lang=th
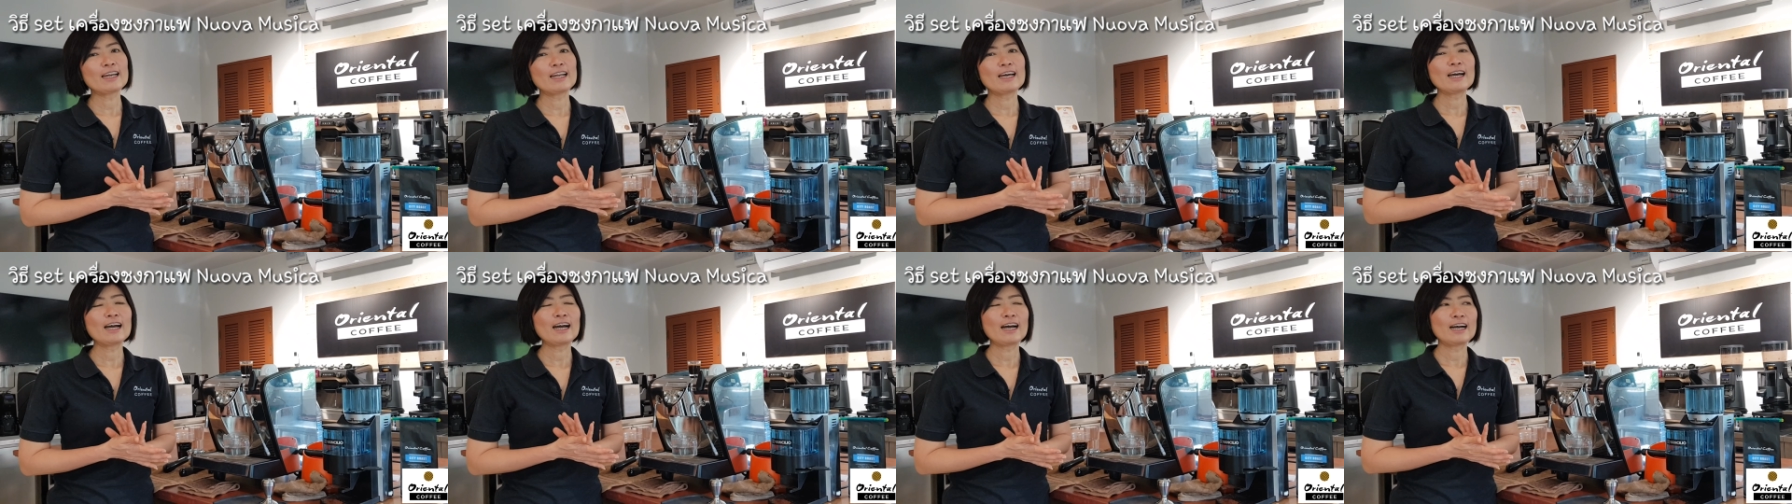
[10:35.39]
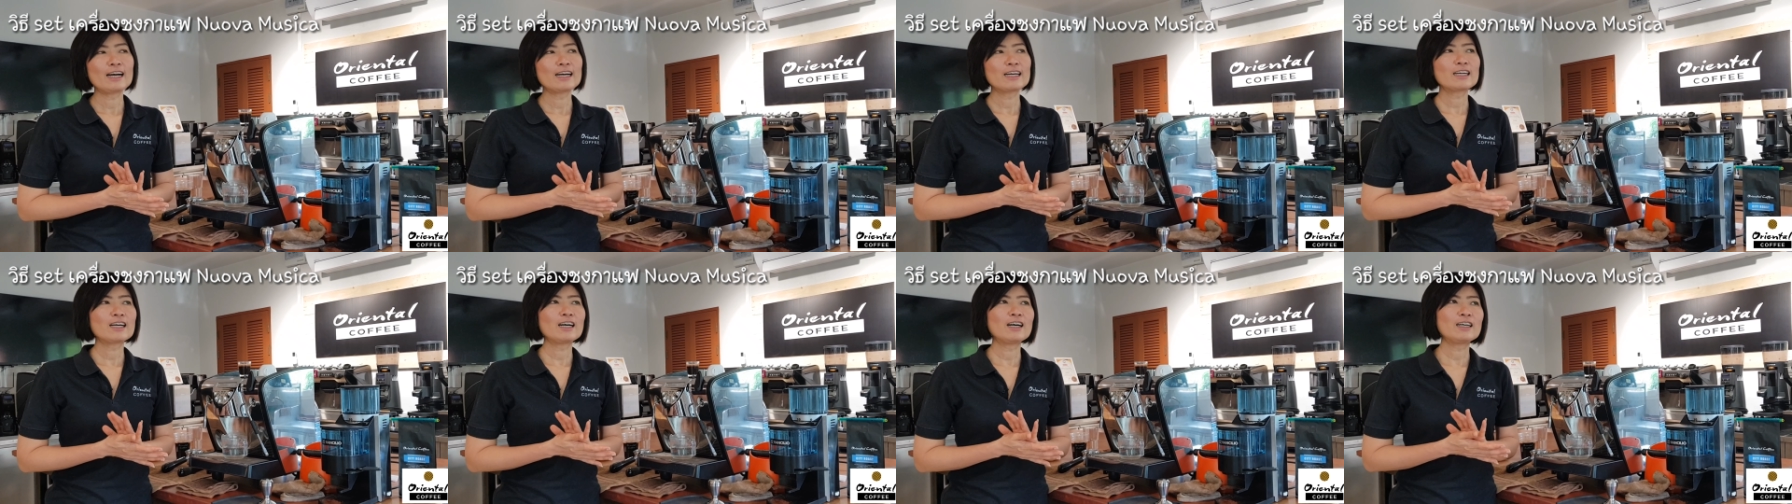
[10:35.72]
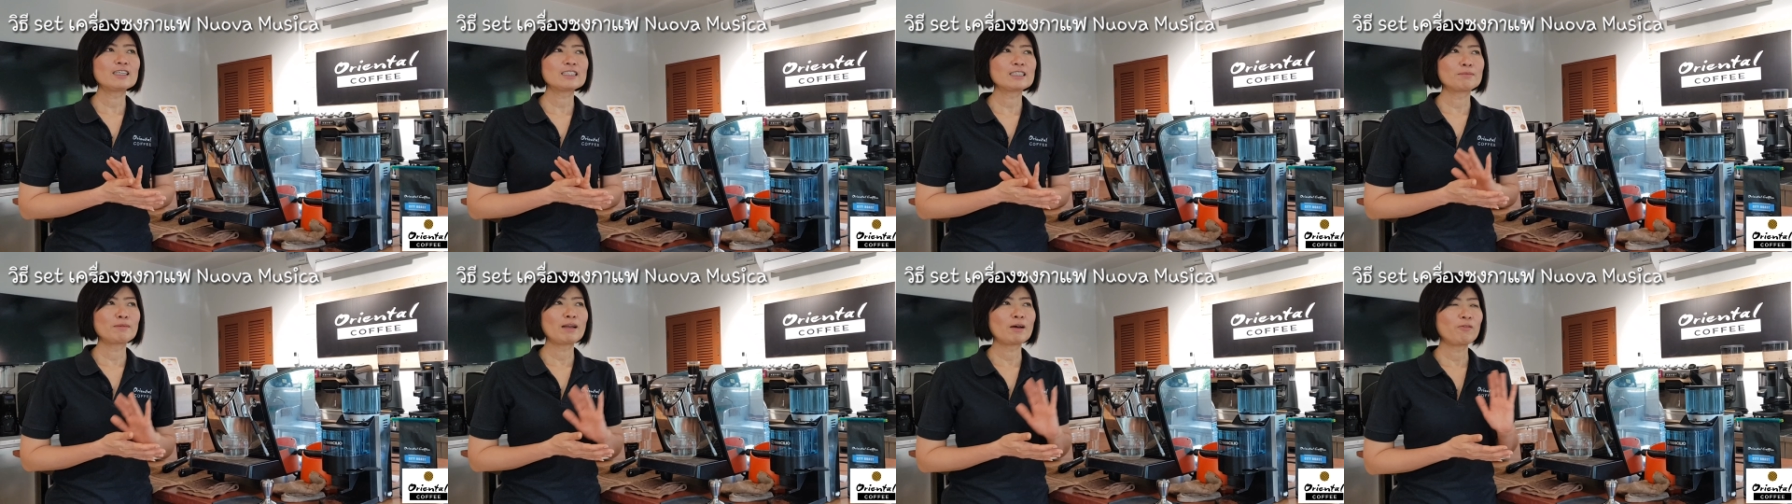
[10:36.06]
นะคะ ก็
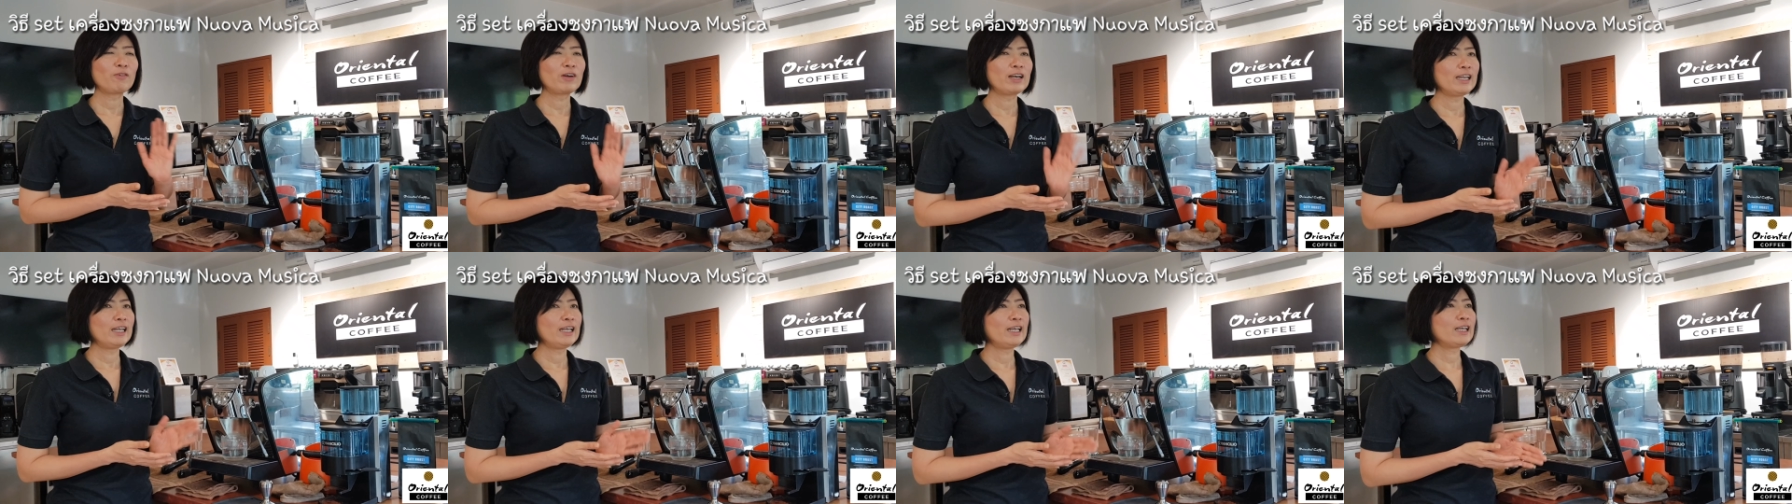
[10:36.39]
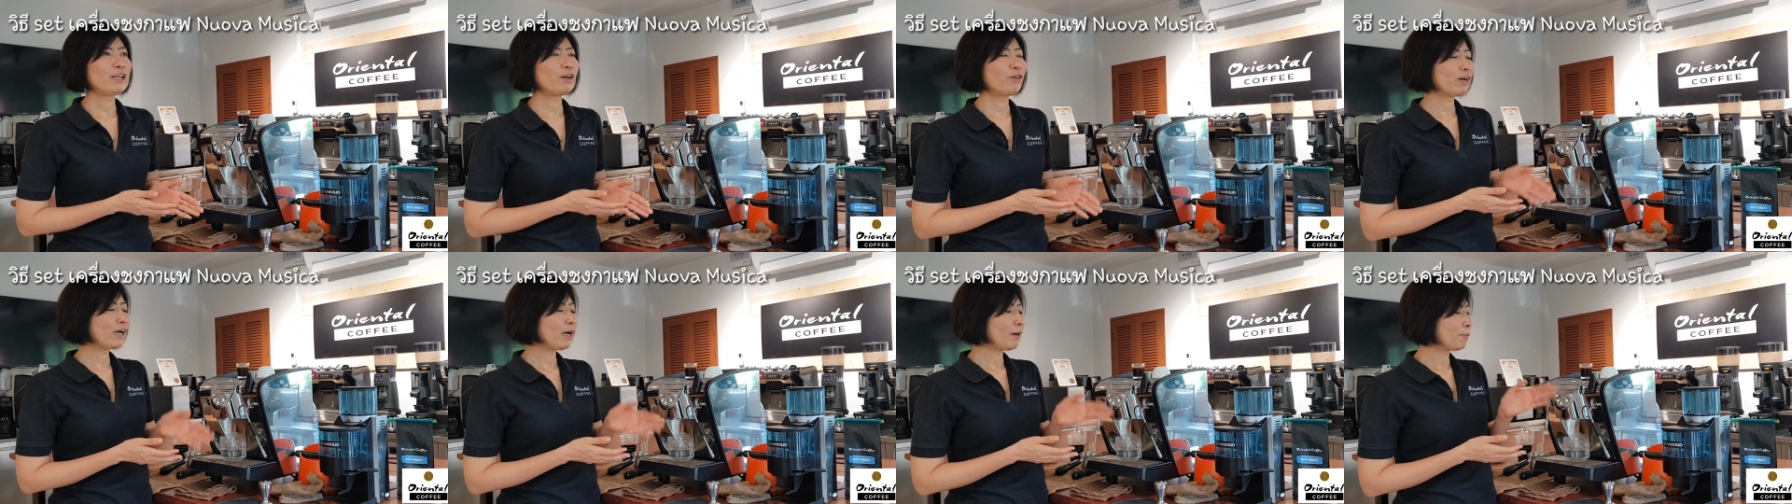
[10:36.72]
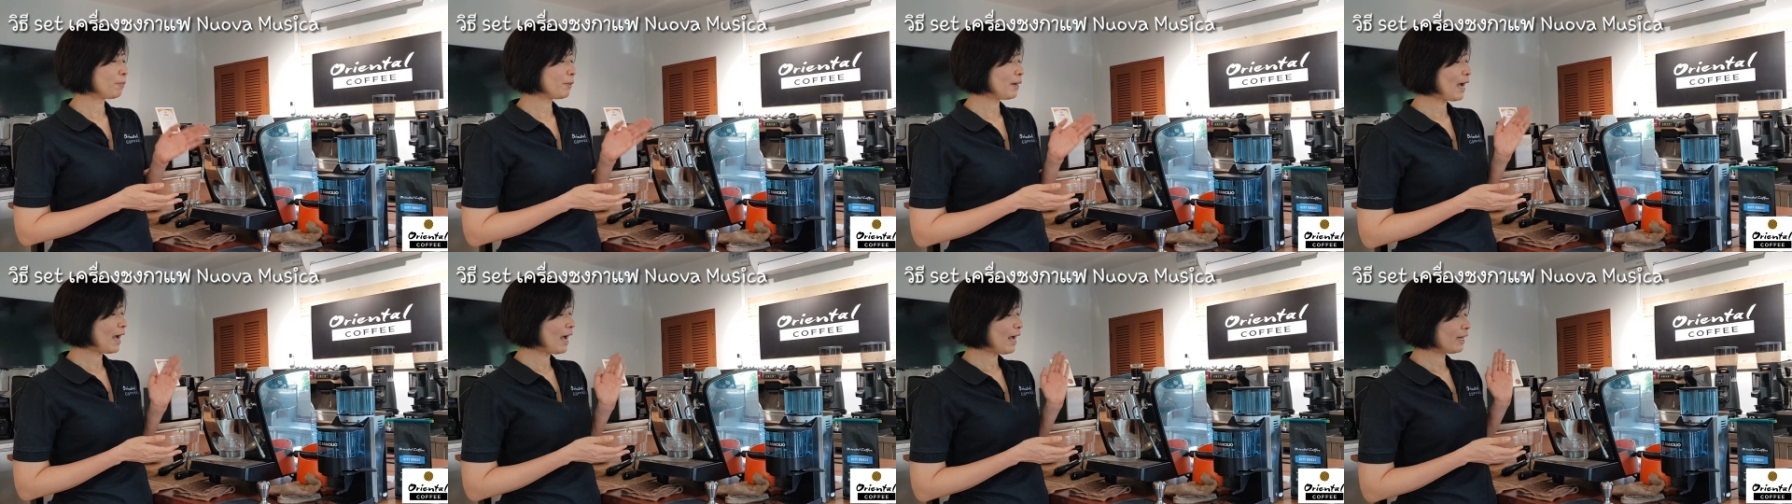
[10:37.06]
สำหรับวันนี้เกี่ยวกับ
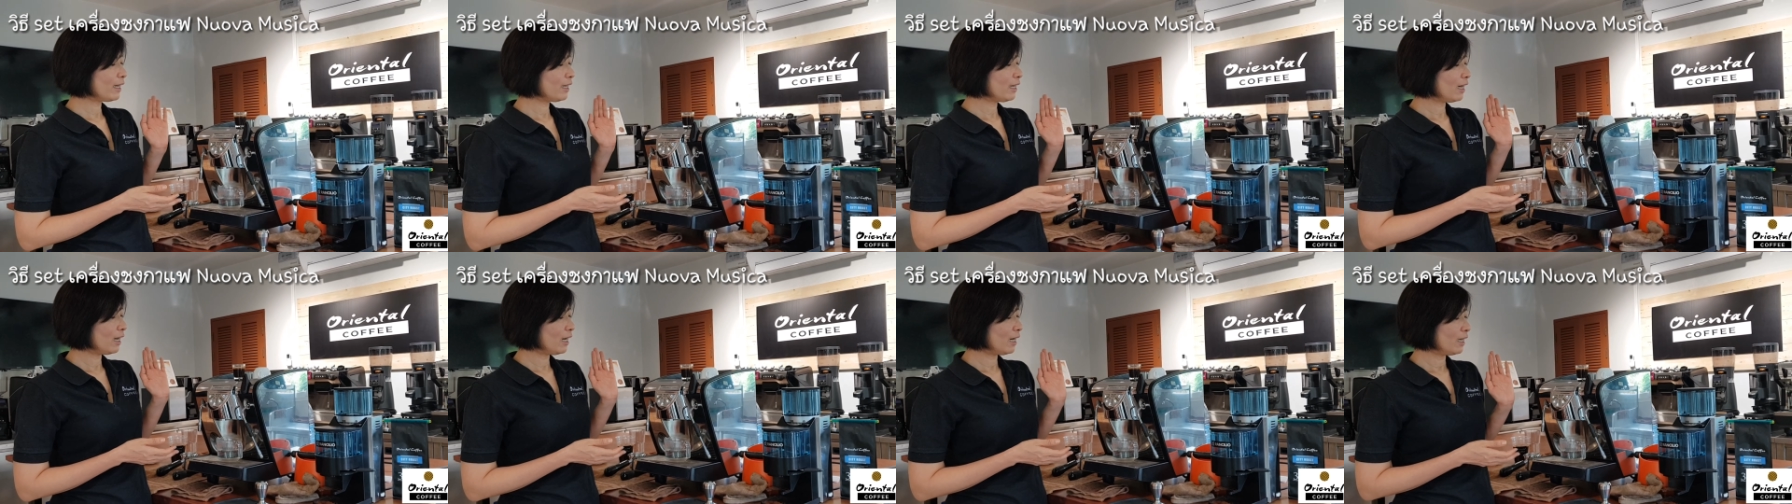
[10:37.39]
การ